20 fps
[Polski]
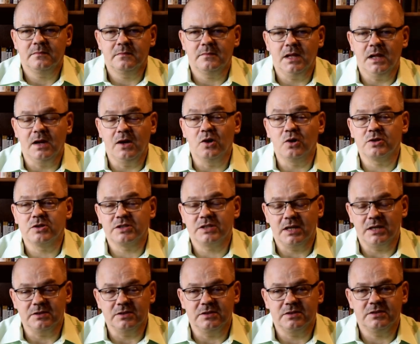na
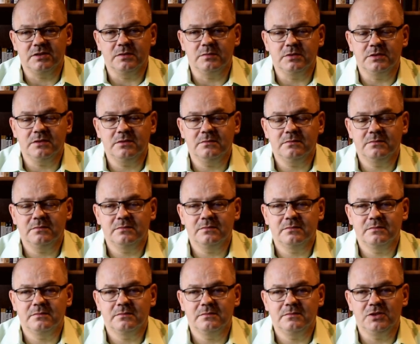ogrzanie siebie
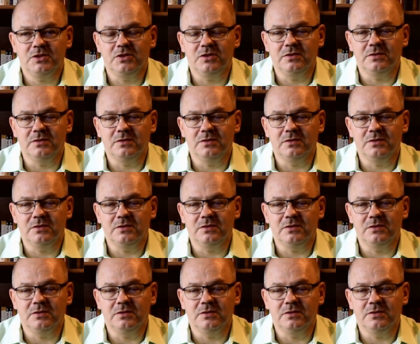i